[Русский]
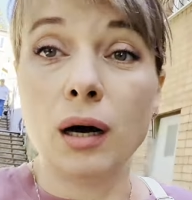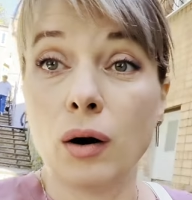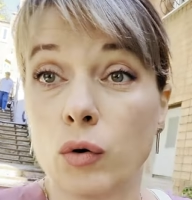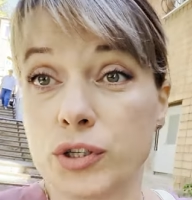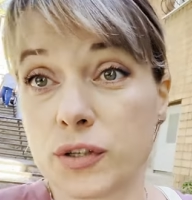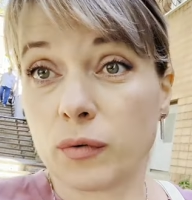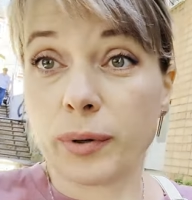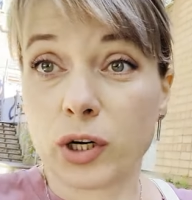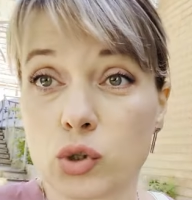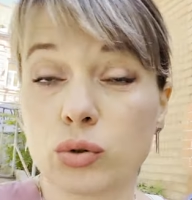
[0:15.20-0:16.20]
А ой, сейчас вам
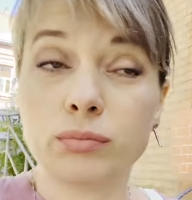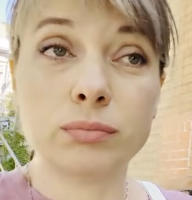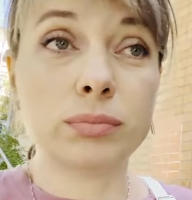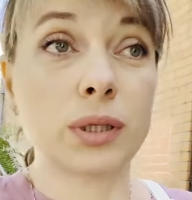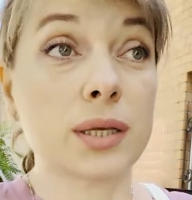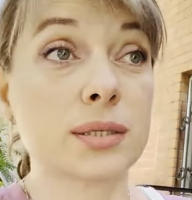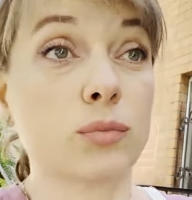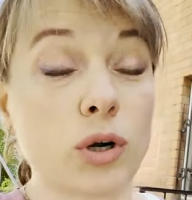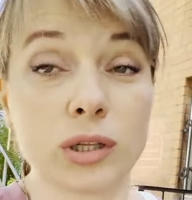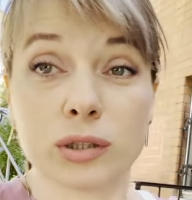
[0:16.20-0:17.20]
покажу классный
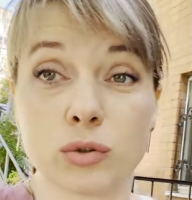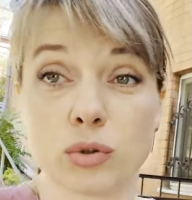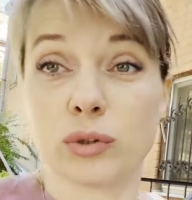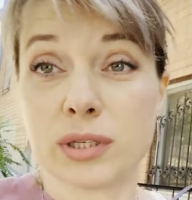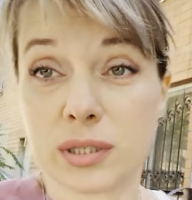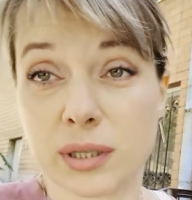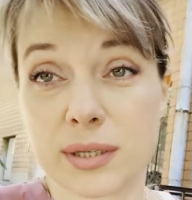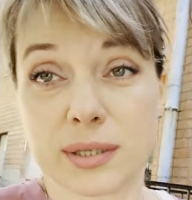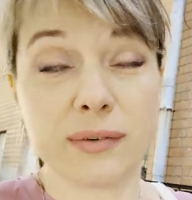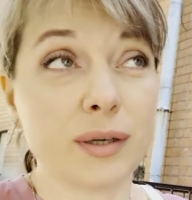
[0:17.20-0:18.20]
мурал, который у нас
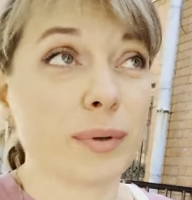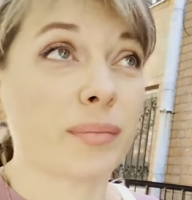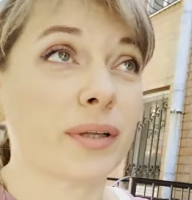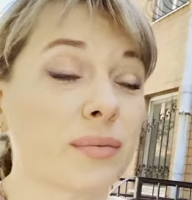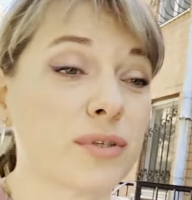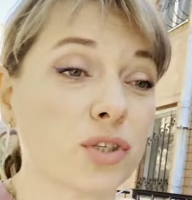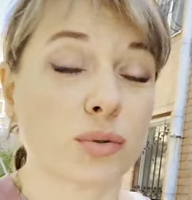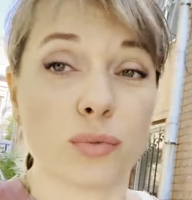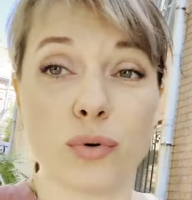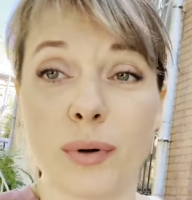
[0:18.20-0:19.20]
нарисовали прямо рядом с
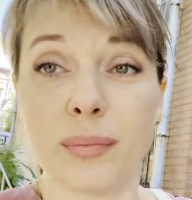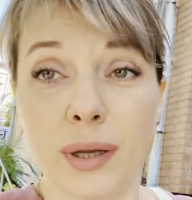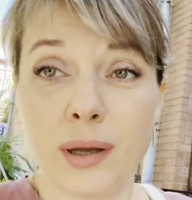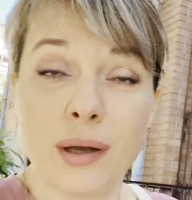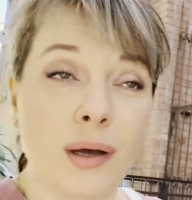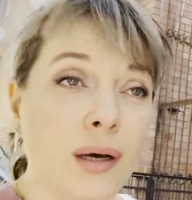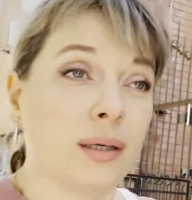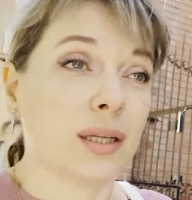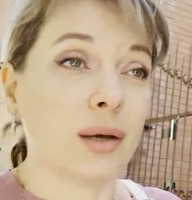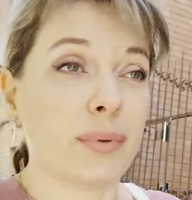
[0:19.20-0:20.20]
нашим домом
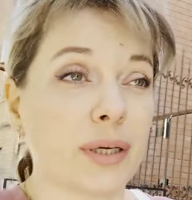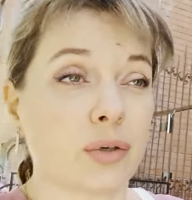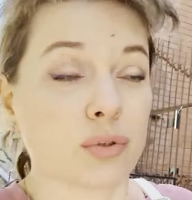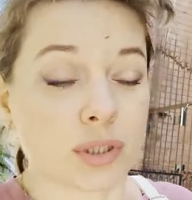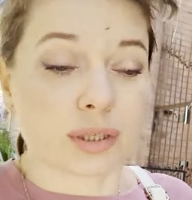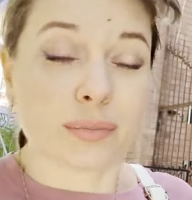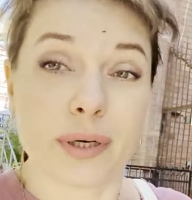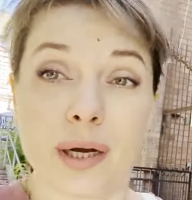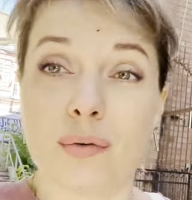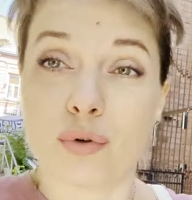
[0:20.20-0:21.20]
на перекрестке
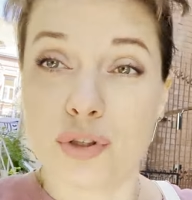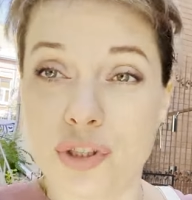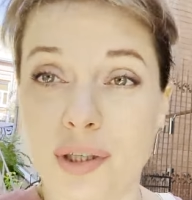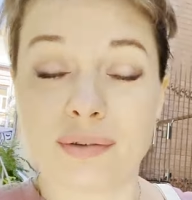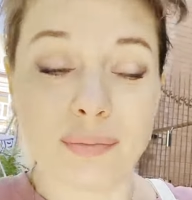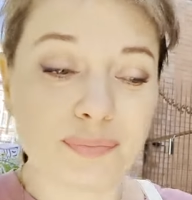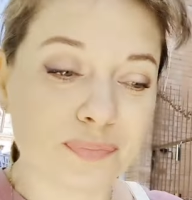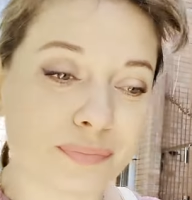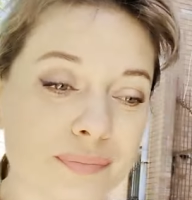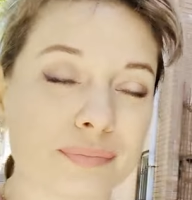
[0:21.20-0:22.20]
Береговой и Чехова.
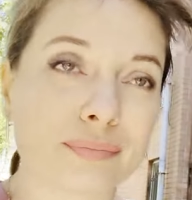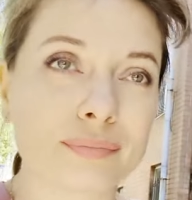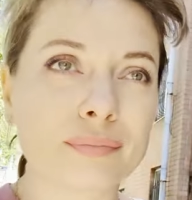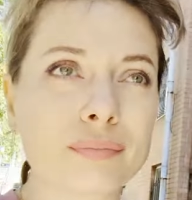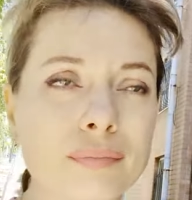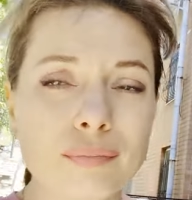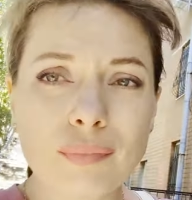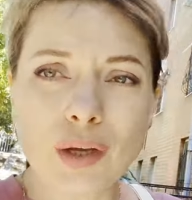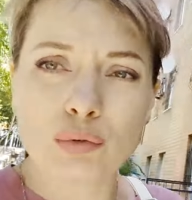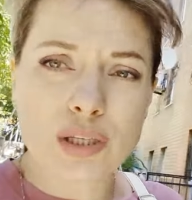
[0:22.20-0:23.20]

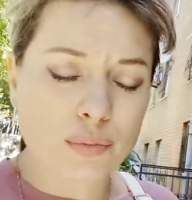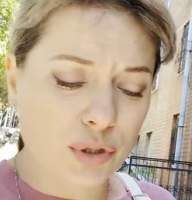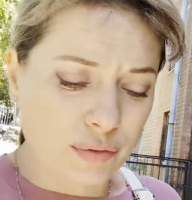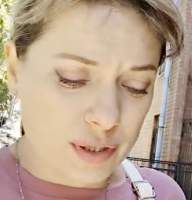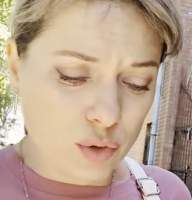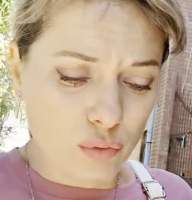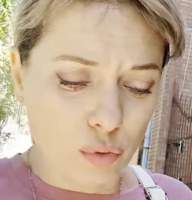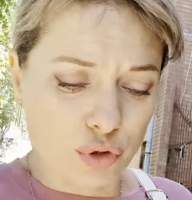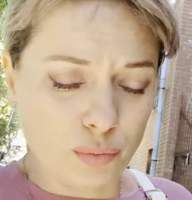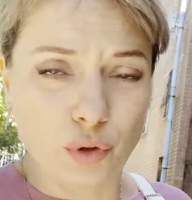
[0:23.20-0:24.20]
У нас вообще в Ростове
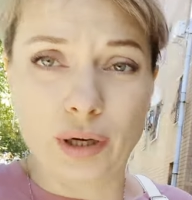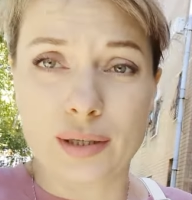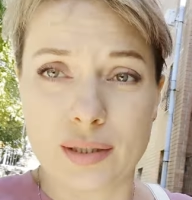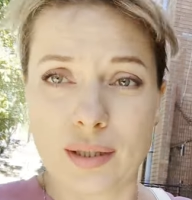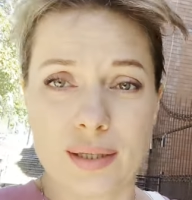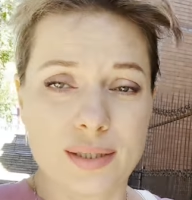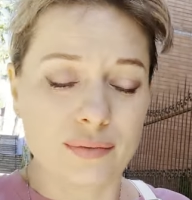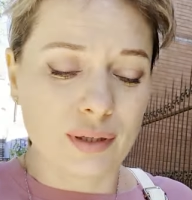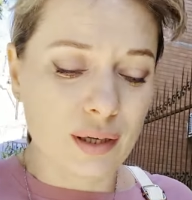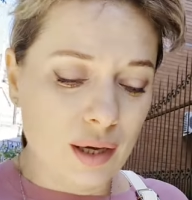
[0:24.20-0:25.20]
очень много разных
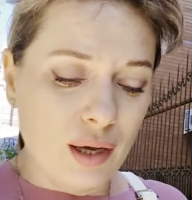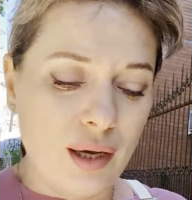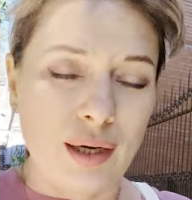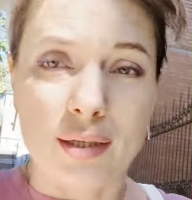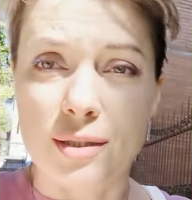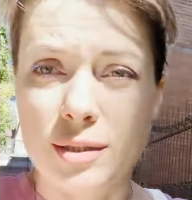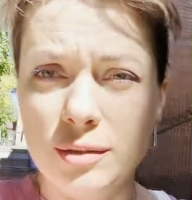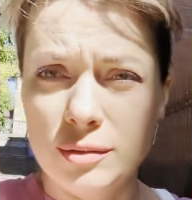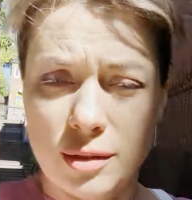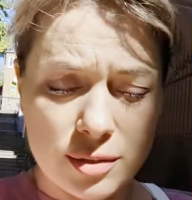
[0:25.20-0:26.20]
красивых
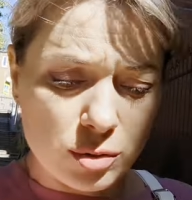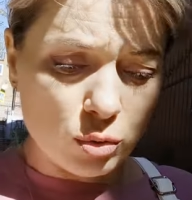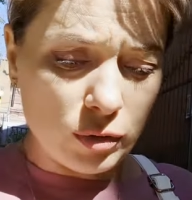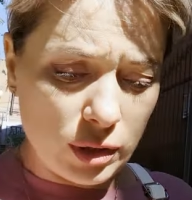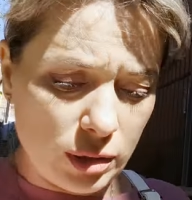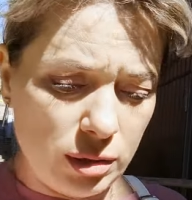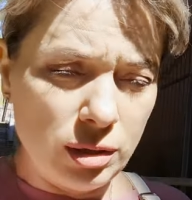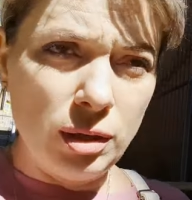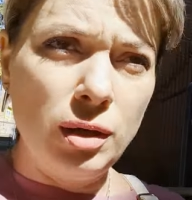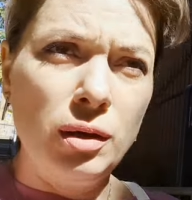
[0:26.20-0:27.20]
картин нарисовано.
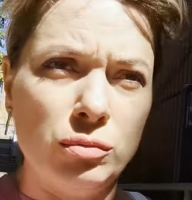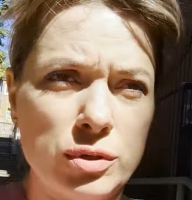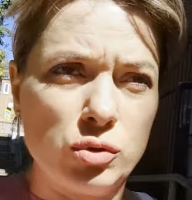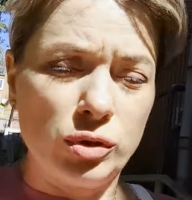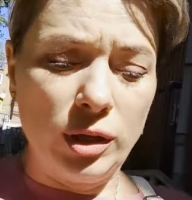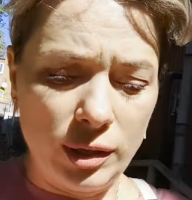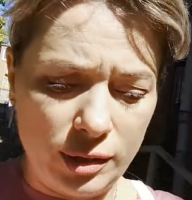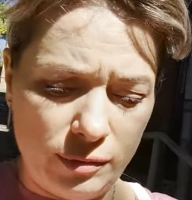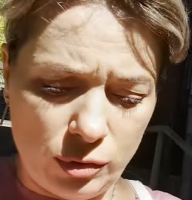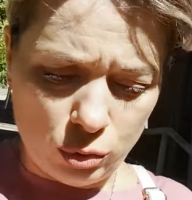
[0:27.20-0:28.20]
У нас тут
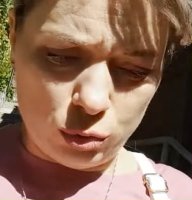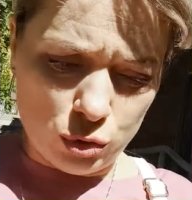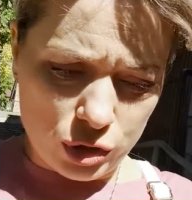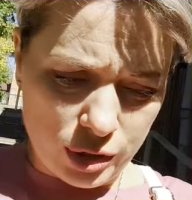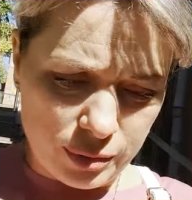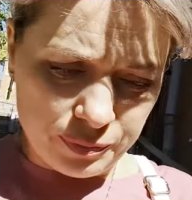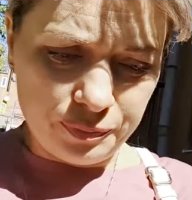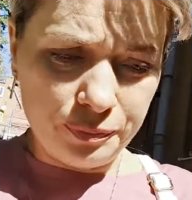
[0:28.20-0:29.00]
талантливые художники.